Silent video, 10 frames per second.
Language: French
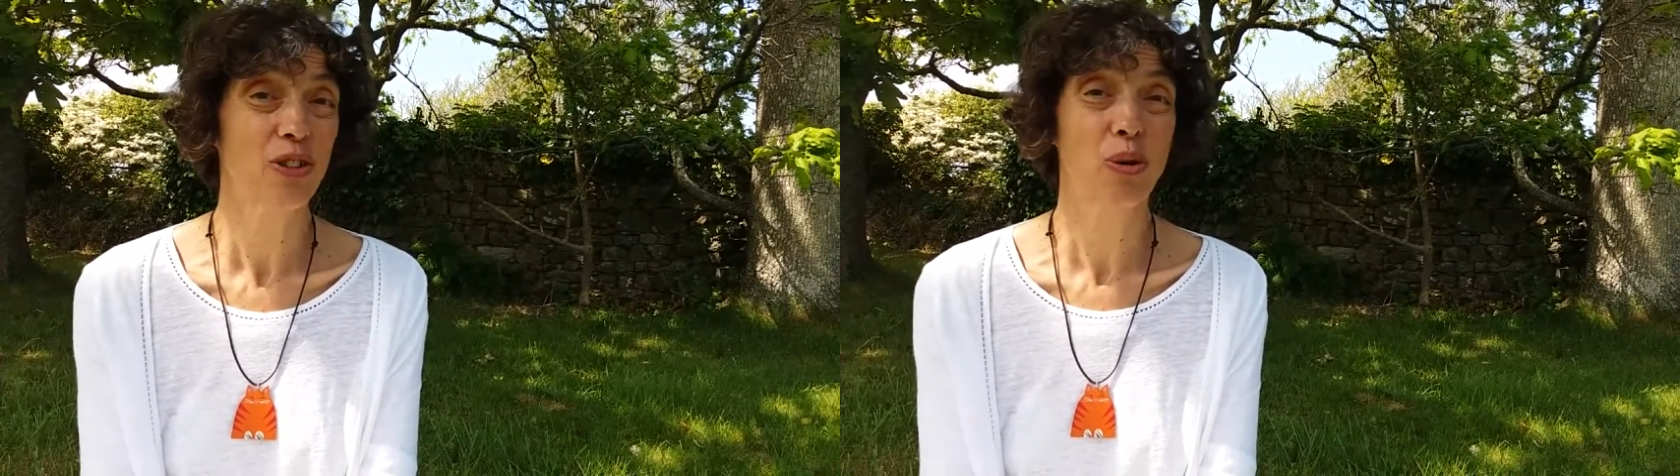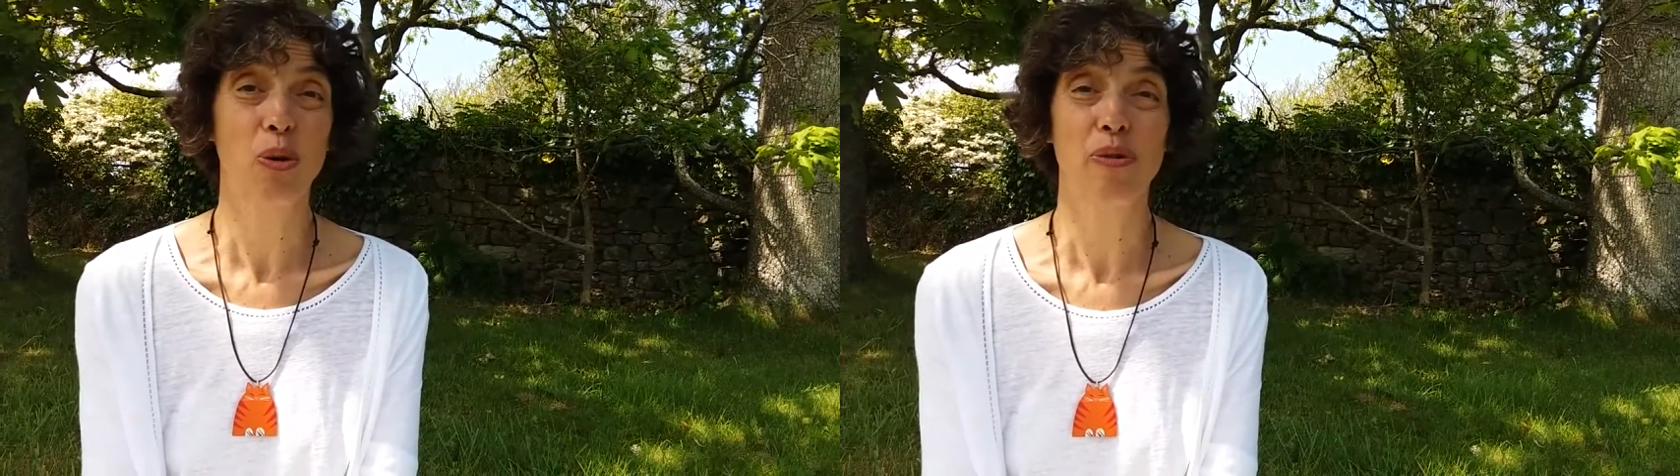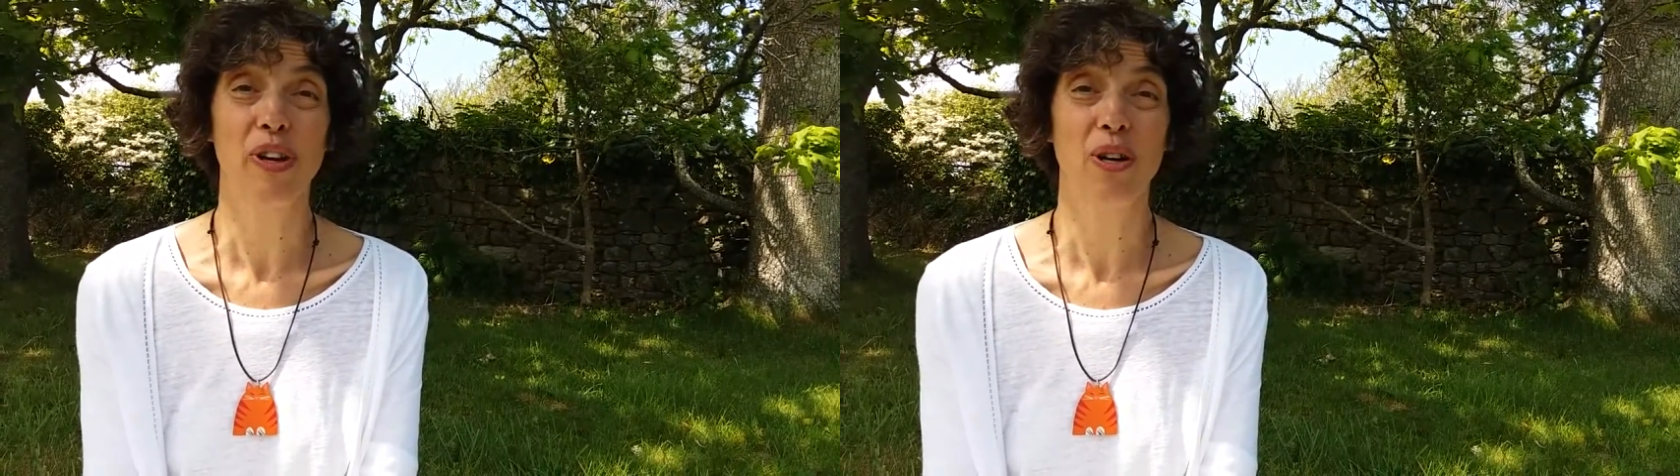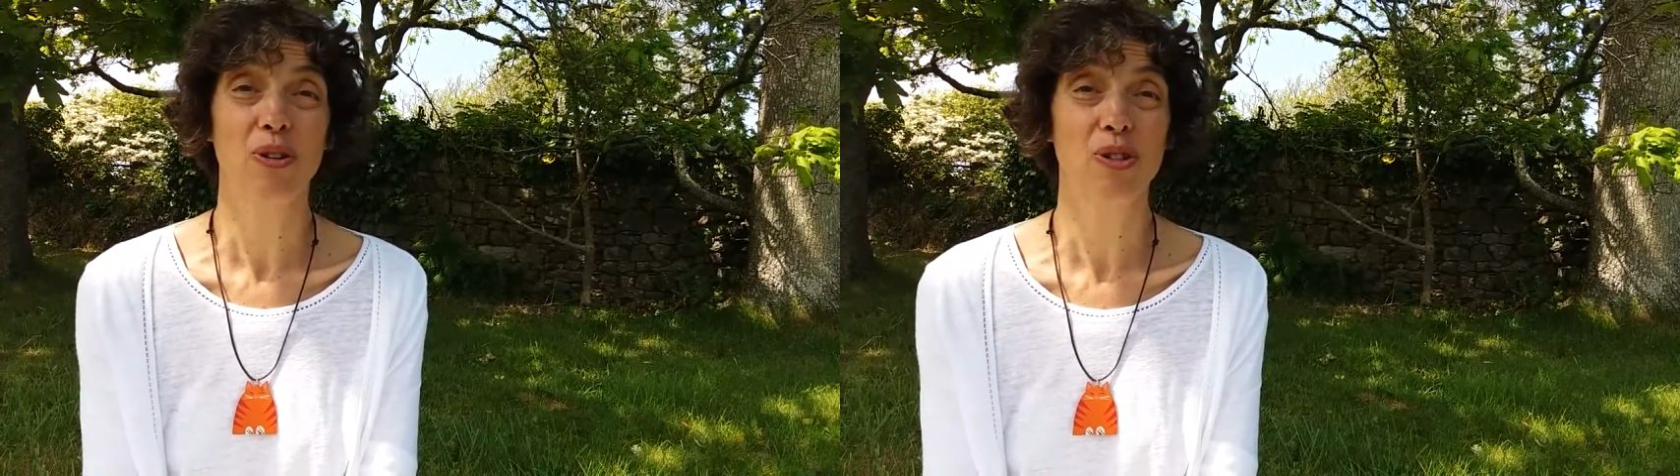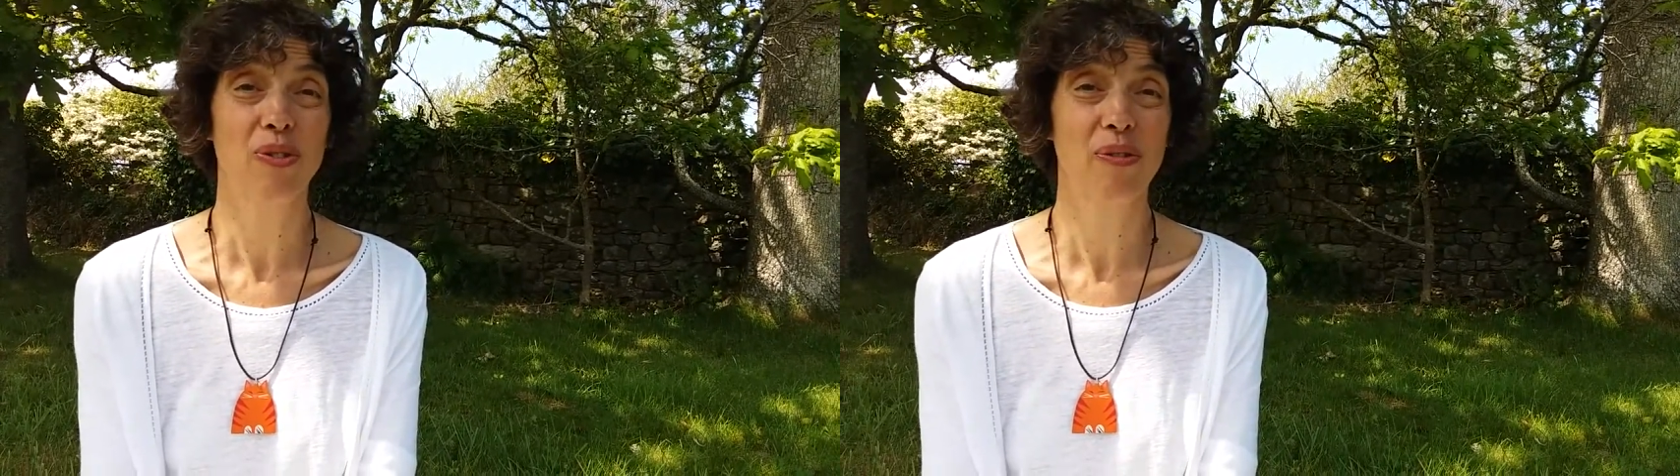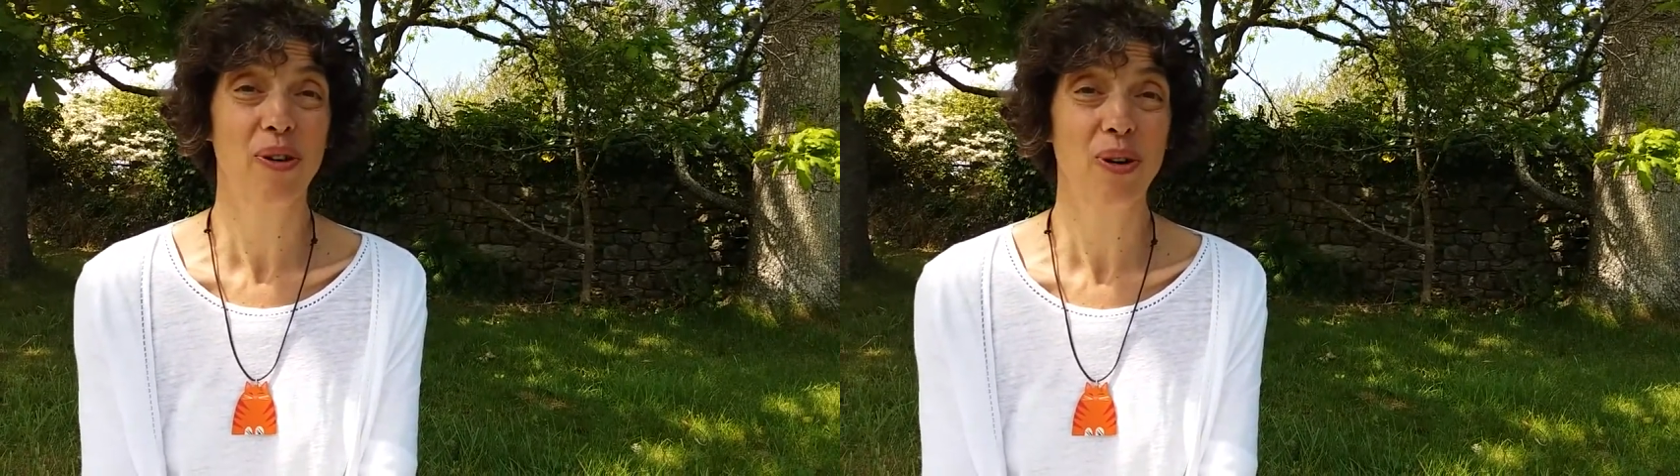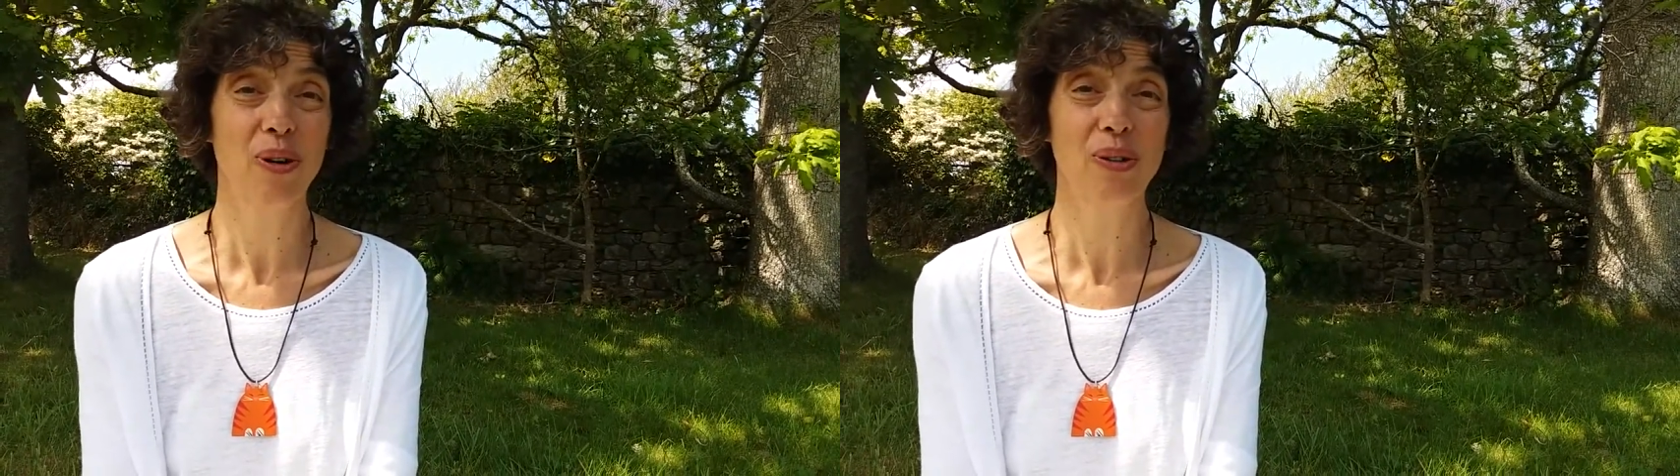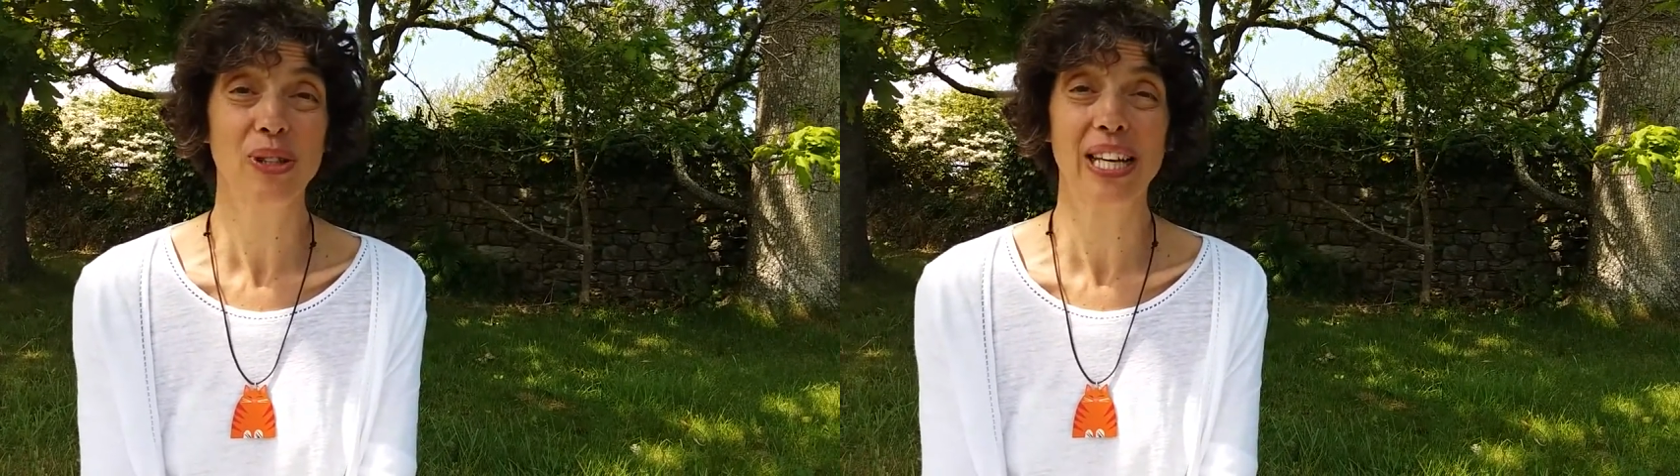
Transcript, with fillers: de conférences vivantes,